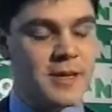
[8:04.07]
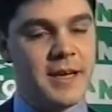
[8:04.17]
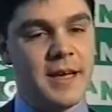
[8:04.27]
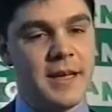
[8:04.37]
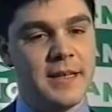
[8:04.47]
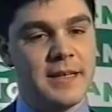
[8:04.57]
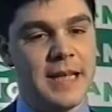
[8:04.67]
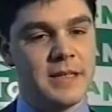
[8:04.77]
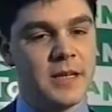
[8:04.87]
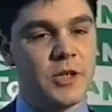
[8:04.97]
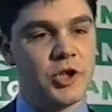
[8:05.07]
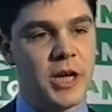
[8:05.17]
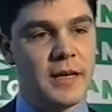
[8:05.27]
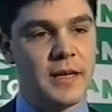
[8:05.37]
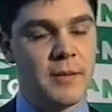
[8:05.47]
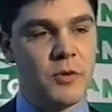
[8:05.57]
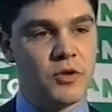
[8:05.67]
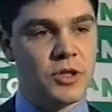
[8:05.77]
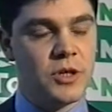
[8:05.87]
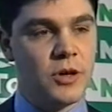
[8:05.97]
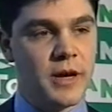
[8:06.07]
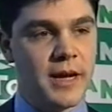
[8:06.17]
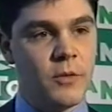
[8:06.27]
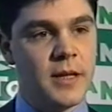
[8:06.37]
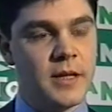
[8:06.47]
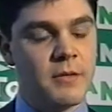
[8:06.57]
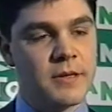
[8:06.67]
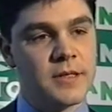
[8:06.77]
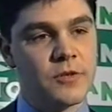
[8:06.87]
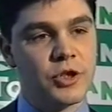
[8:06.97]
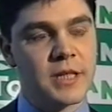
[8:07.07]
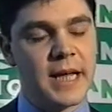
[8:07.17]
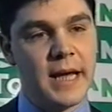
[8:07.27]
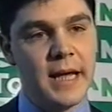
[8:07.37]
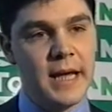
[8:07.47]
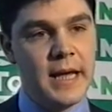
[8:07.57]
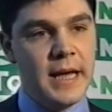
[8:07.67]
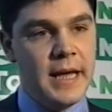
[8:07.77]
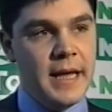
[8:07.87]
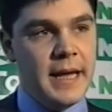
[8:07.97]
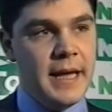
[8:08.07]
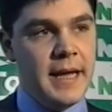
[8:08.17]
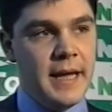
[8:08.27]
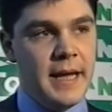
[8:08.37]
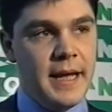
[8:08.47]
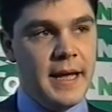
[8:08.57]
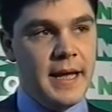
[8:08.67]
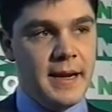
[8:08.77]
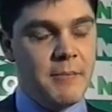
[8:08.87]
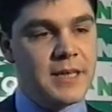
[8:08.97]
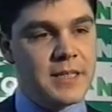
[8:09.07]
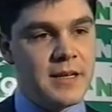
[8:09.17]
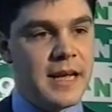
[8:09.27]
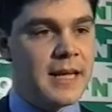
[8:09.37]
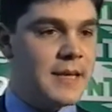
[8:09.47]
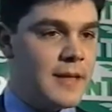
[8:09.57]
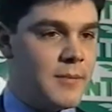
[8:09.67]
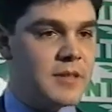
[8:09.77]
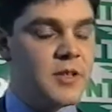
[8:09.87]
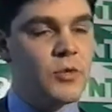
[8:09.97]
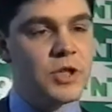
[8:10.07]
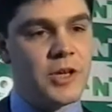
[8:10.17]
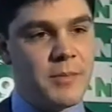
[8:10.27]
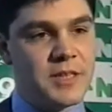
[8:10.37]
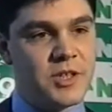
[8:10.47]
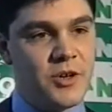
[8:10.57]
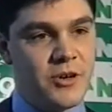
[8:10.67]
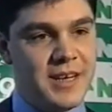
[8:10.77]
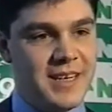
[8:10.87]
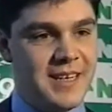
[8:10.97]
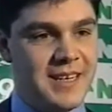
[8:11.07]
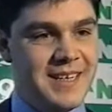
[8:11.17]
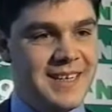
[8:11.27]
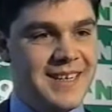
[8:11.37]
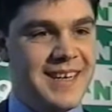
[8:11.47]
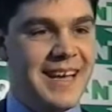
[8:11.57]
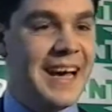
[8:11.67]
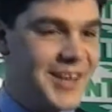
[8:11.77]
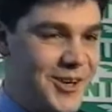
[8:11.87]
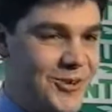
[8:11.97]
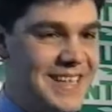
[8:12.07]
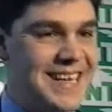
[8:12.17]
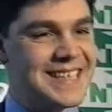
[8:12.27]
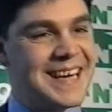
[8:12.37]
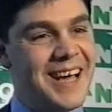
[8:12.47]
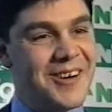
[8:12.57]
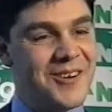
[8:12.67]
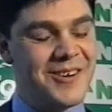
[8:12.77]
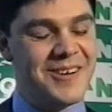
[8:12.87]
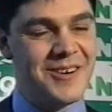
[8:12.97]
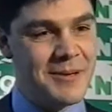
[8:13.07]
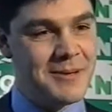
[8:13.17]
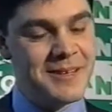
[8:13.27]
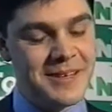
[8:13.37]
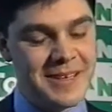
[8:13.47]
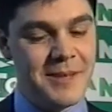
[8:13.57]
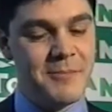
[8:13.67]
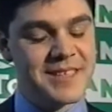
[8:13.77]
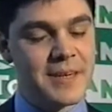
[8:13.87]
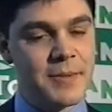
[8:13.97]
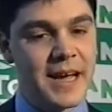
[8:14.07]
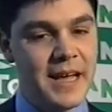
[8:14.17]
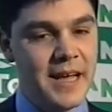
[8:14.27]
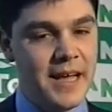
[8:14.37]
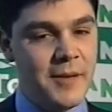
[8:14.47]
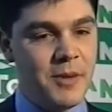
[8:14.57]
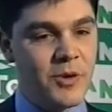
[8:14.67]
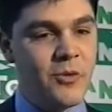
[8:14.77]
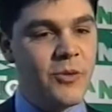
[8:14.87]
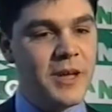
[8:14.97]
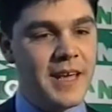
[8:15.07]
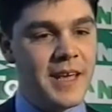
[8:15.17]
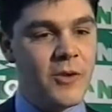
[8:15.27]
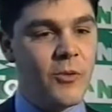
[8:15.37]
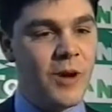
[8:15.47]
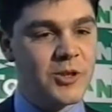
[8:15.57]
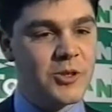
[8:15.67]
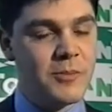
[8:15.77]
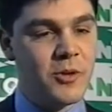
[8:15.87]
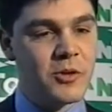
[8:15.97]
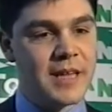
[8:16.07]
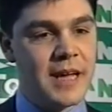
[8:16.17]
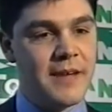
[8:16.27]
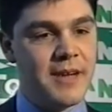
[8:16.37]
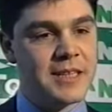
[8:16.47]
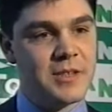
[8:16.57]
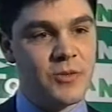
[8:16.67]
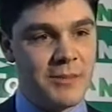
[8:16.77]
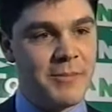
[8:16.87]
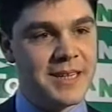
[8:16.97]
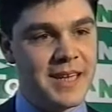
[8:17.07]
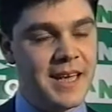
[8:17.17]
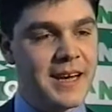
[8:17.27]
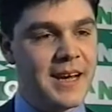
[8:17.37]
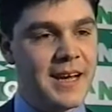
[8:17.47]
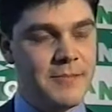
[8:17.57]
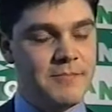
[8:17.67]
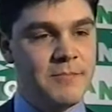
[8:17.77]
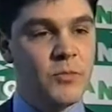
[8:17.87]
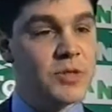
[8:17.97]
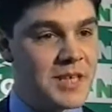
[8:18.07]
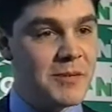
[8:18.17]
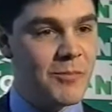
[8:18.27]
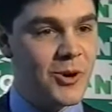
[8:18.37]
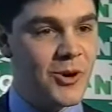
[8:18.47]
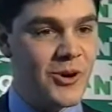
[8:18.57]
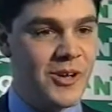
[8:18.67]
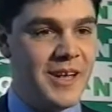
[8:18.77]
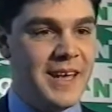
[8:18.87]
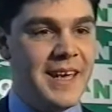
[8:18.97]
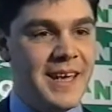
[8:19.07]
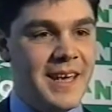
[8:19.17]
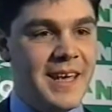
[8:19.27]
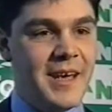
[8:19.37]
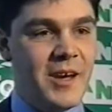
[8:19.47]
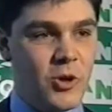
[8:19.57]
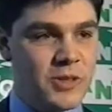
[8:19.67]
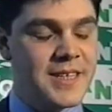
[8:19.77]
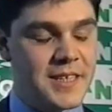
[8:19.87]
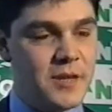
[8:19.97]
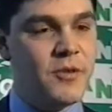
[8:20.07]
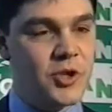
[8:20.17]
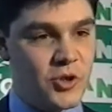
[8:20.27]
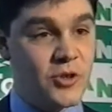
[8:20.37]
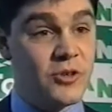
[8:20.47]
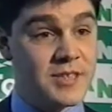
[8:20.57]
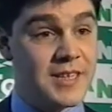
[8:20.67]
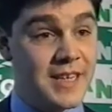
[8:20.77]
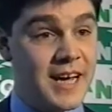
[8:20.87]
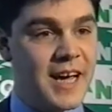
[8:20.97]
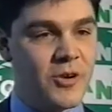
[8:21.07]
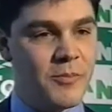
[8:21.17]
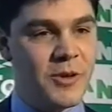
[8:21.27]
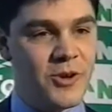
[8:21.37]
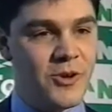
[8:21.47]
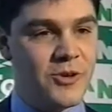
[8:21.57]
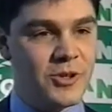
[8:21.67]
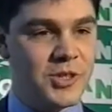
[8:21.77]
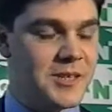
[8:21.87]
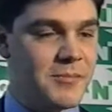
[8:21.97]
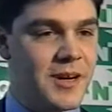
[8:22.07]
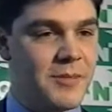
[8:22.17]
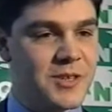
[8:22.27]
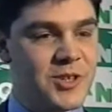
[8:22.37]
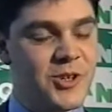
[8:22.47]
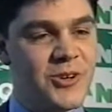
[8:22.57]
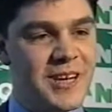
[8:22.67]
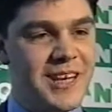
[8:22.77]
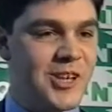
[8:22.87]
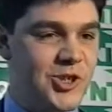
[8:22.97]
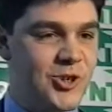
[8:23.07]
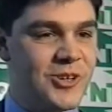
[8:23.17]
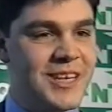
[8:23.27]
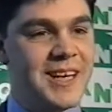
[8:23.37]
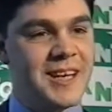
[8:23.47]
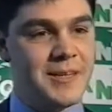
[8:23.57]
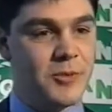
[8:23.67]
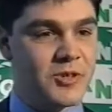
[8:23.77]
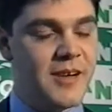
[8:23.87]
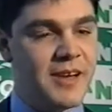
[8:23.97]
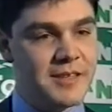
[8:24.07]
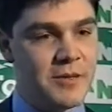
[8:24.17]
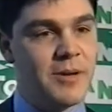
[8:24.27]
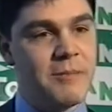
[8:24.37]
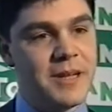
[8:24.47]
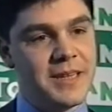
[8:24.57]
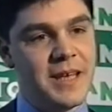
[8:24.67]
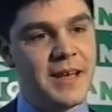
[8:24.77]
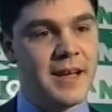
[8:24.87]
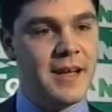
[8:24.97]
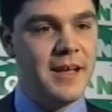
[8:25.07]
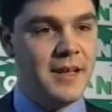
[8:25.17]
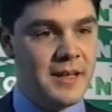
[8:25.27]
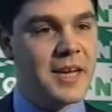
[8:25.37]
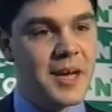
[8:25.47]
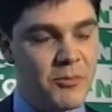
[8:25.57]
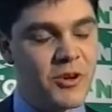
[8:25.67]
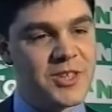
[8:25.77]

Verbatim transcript: perché da 13 anni che mio zio è alla guida di questa società e alla base anche da parte sua c'è la passione. E eh, anche lui è di Casarano, come lei ben saprà, per cui quando si porta avanti una bandiera, un simbolo, e eh, costa sacrificio, costa denaro, però c'è sempre la passione e la gioia di portare avanti una bandiera in campo